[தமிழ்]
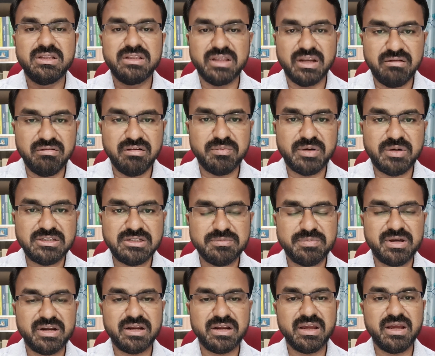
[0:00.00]
தெளிவாக படித்து
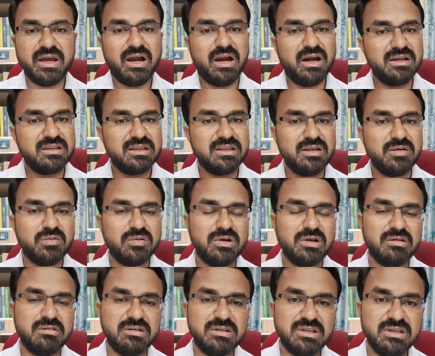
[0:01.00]
பாருங்கள் அடுத்ததாக
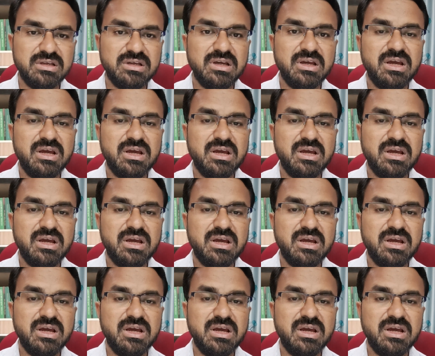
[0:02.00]
உங்களுக்கு வந்து